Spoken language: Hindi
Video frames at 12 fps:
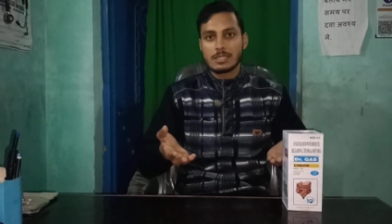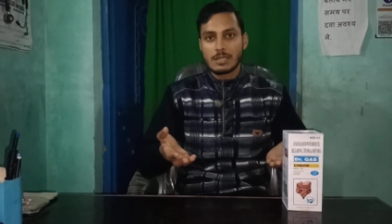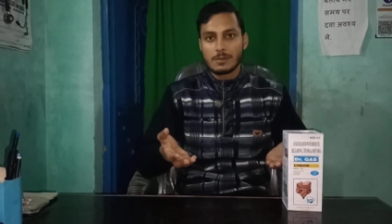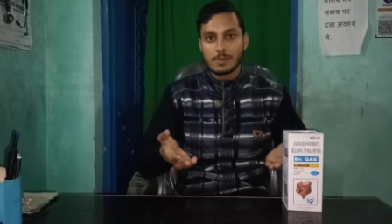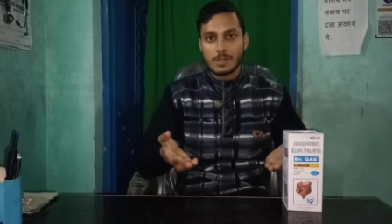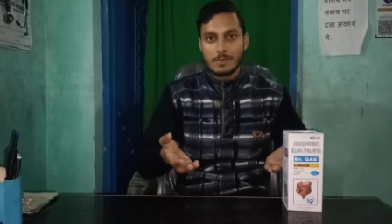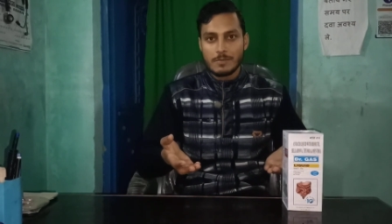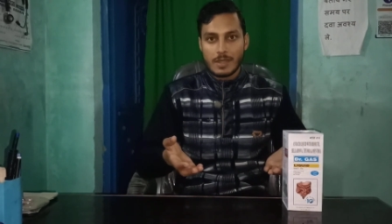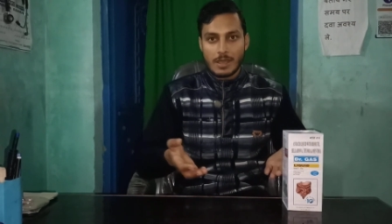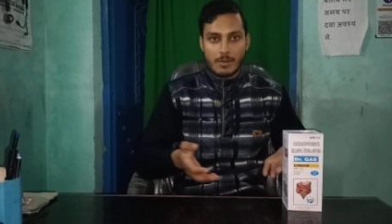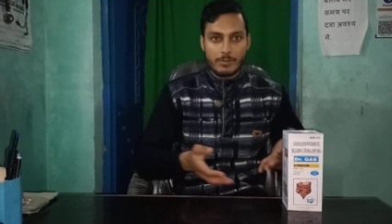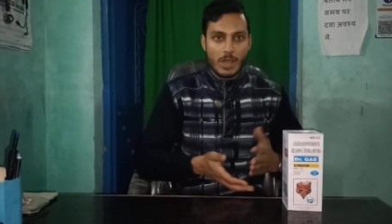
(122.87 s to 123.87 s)
सीरप है
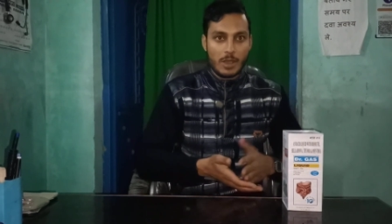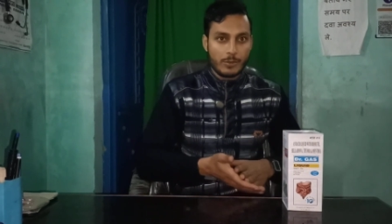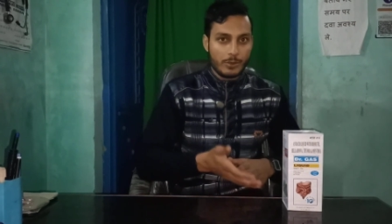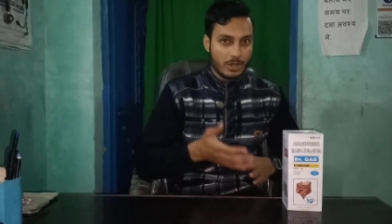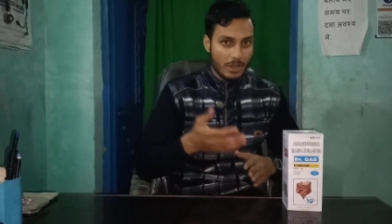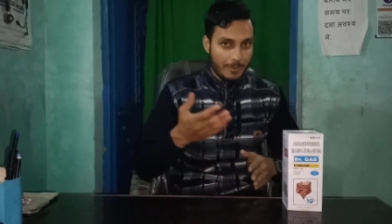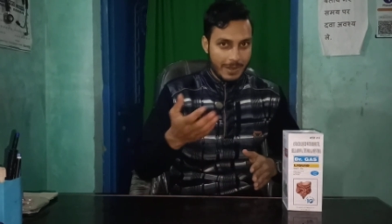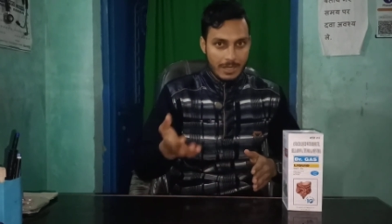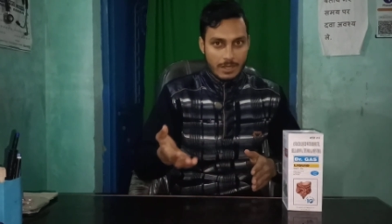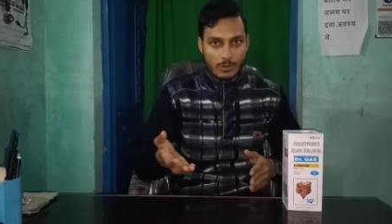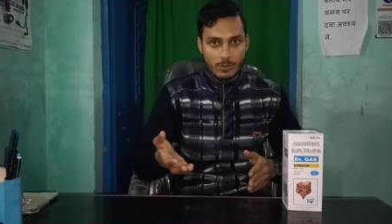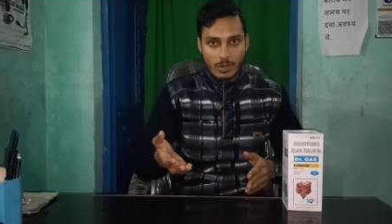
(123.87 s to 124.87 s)
मैं आपको रिकमेंड
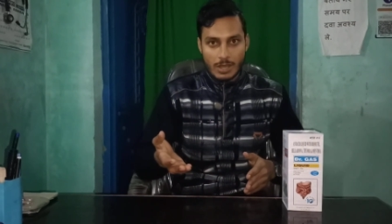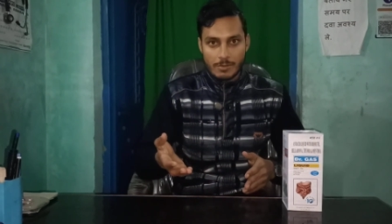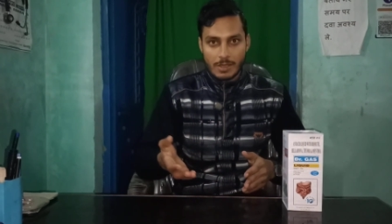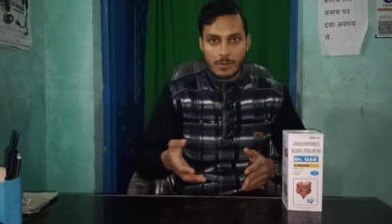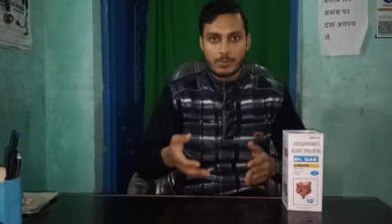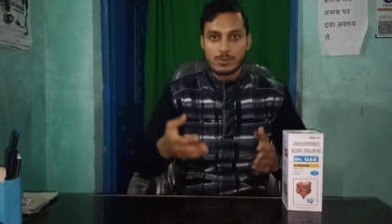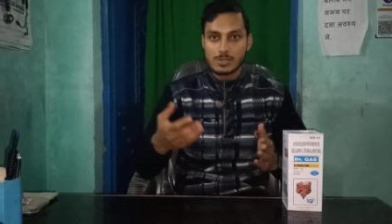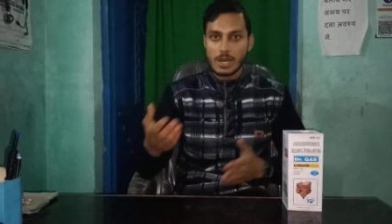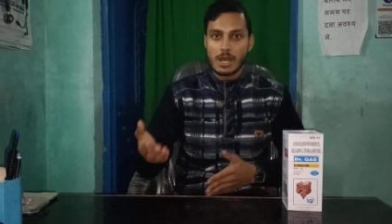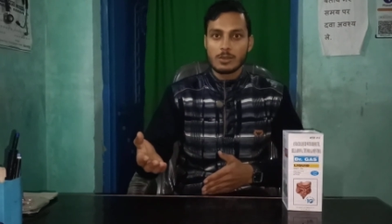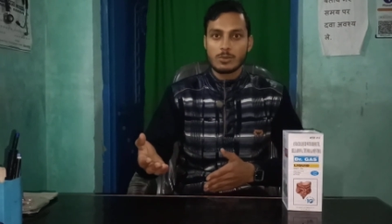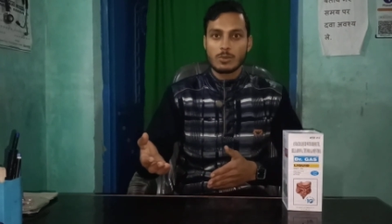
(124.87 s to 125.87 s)
करूँगा मैं आपको
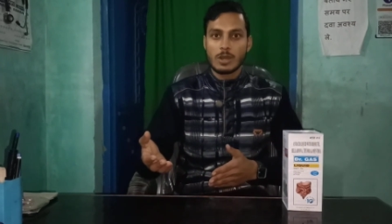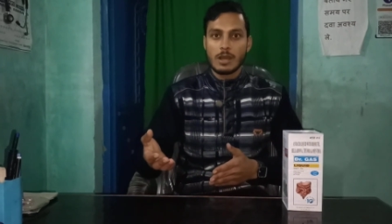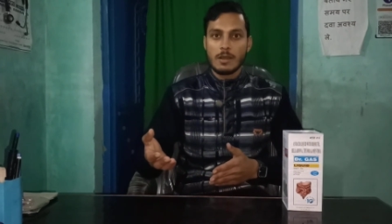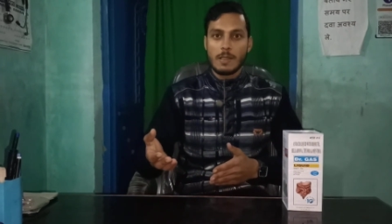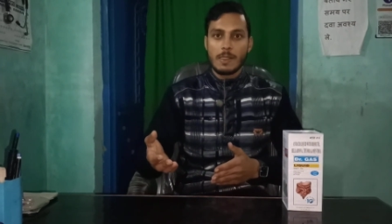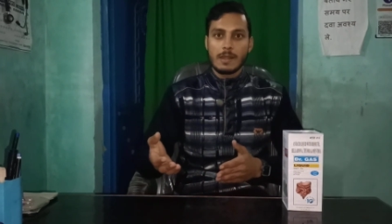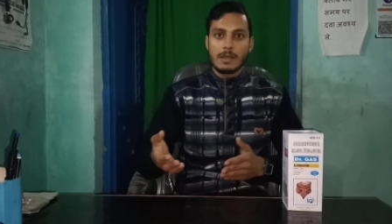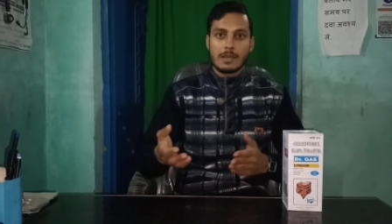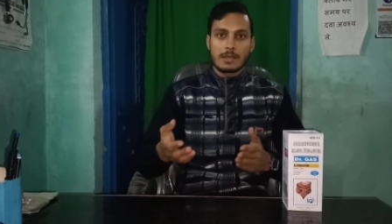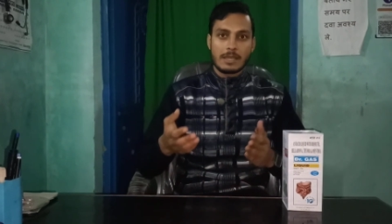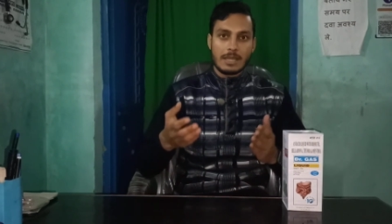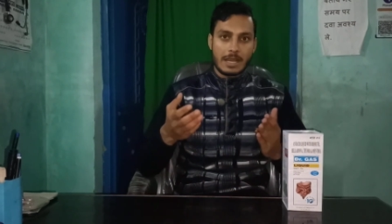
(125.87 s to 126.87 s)
सलाह दूंगा
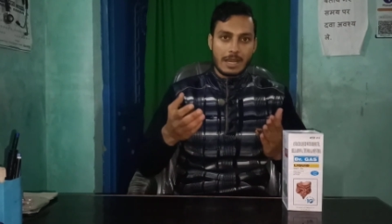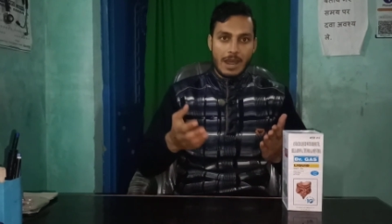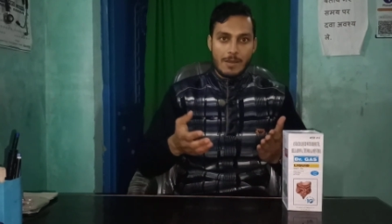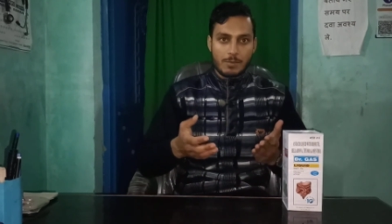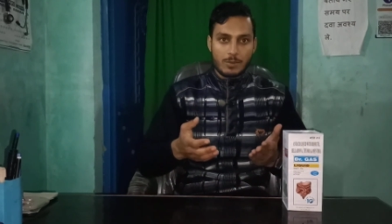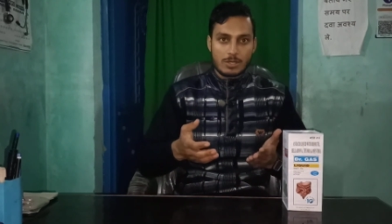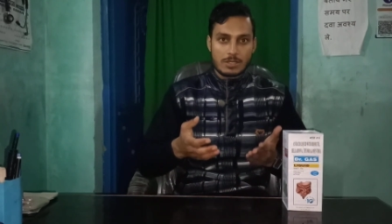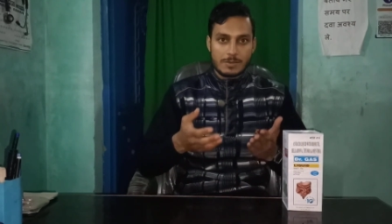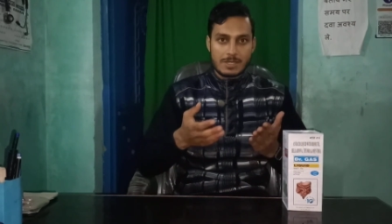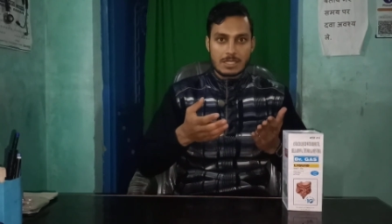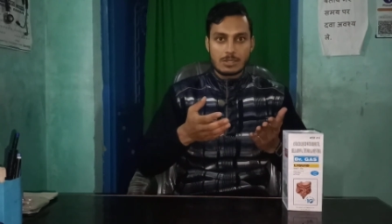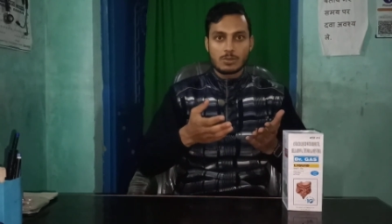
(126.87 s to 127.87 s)
कि अगर आपको
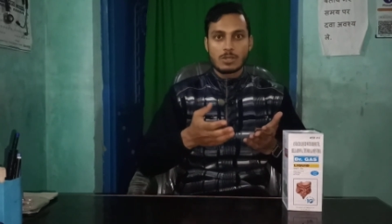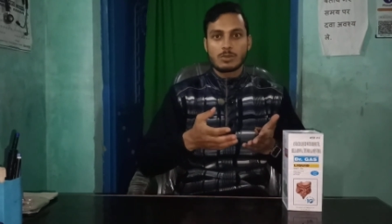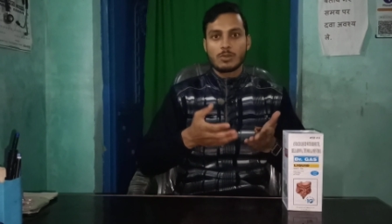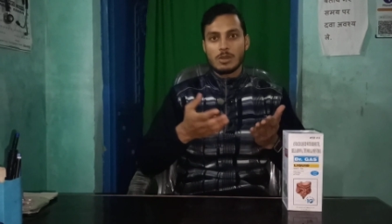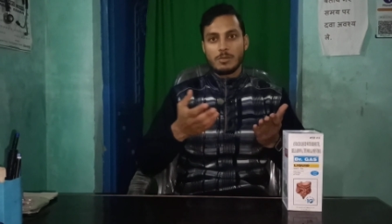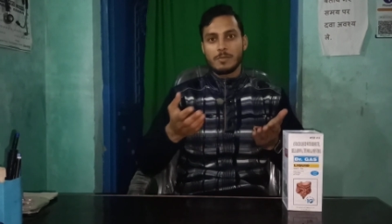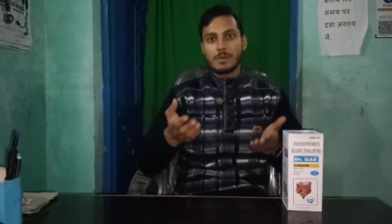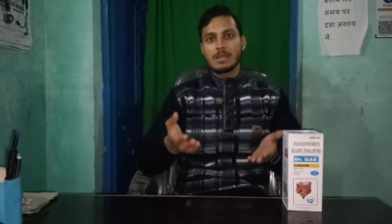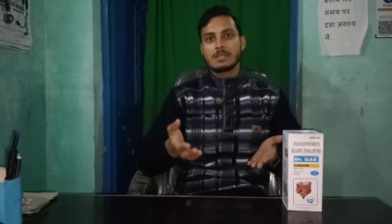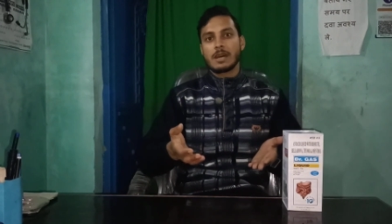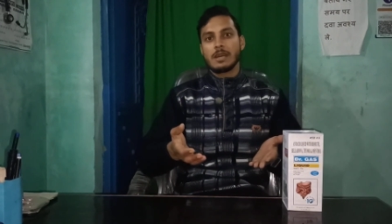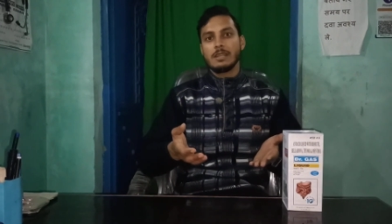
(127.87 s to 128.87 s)
इसमें से जुड़ी कोई भी
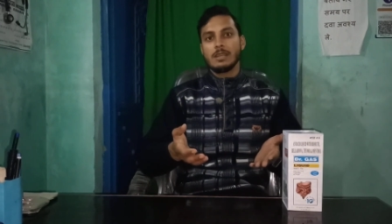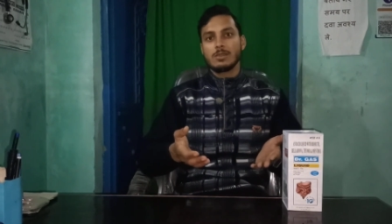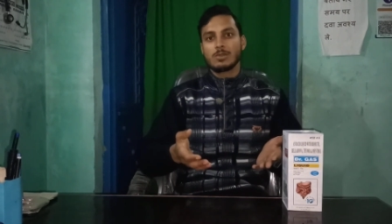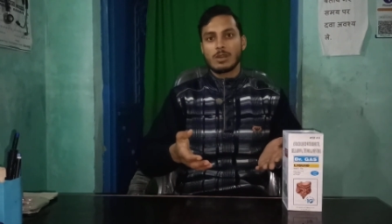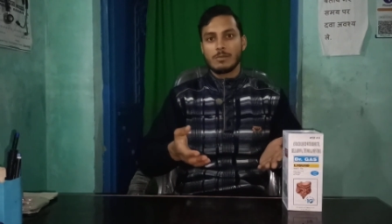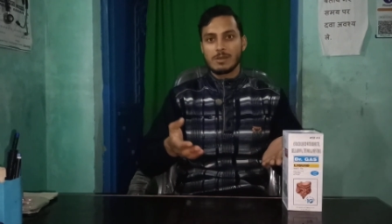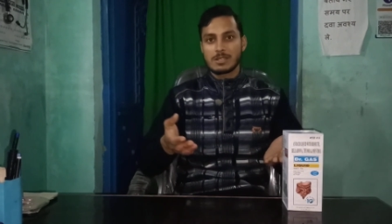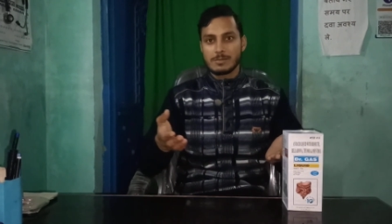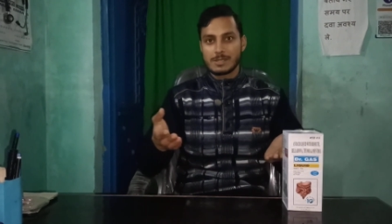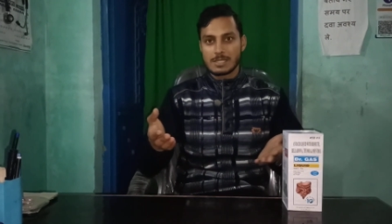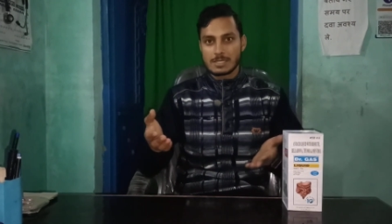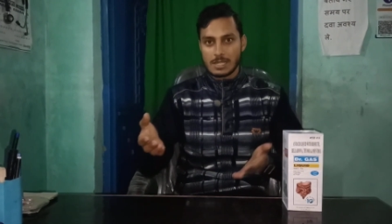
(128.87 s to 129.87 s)
परेशानी है जो लंबे
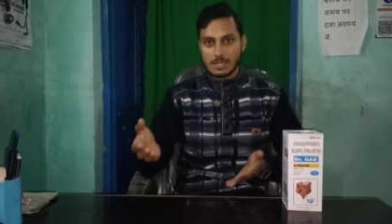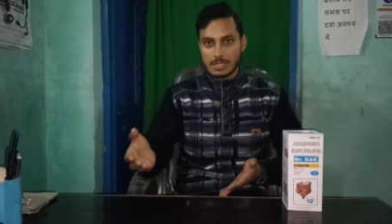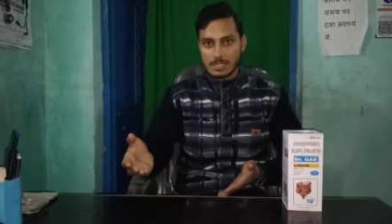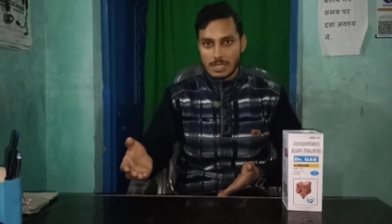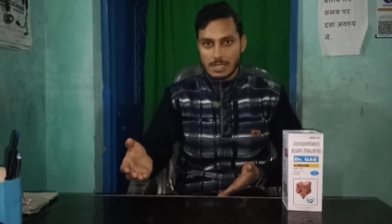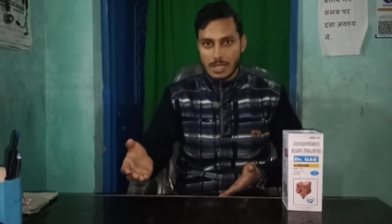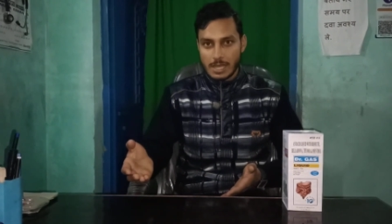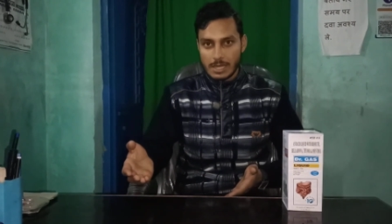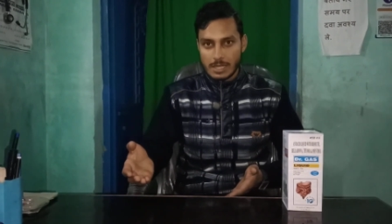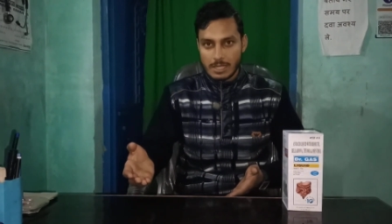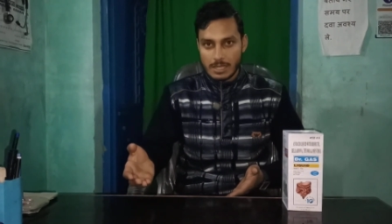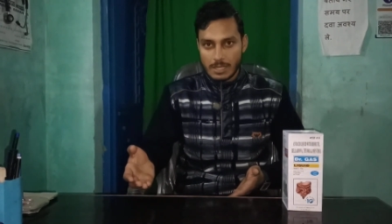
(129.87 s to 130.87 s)
समय से चलती चली आ
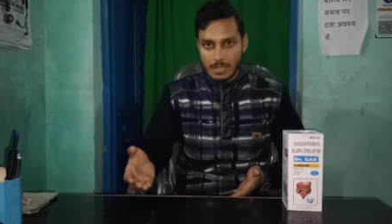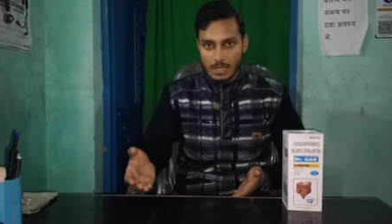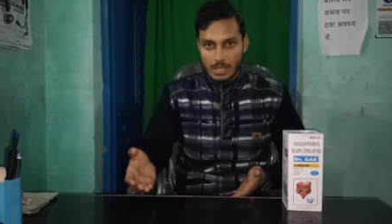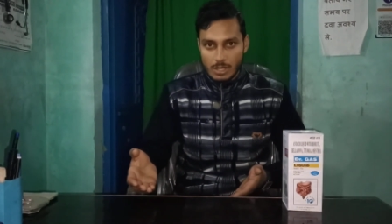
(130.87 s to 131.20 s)
रही है